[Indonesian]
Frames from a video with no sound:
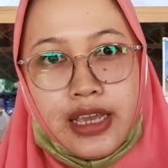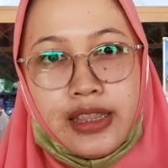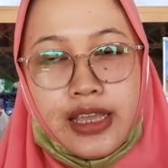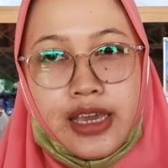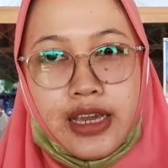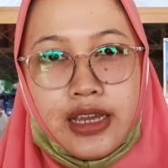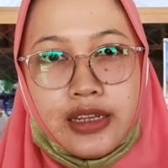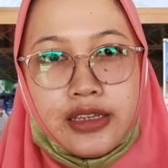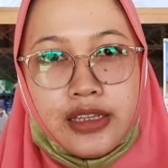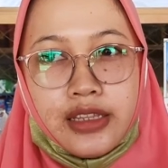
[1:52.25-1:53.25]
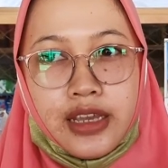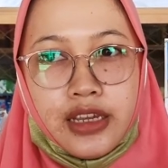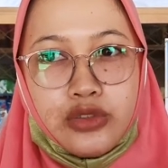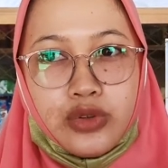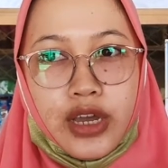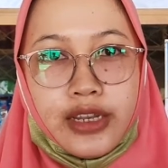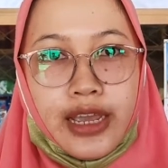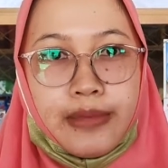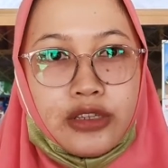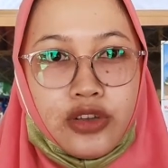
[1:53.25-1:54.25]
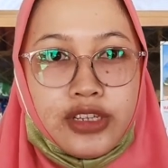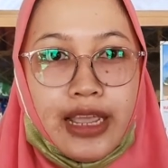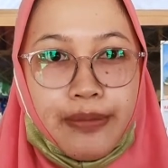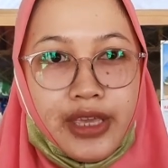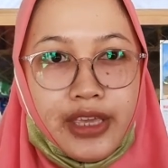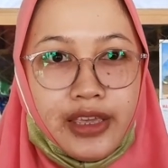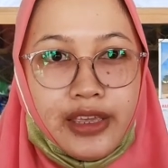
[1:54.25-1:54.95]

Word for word: Katanya kan kita kan juga ada yang masukin sapi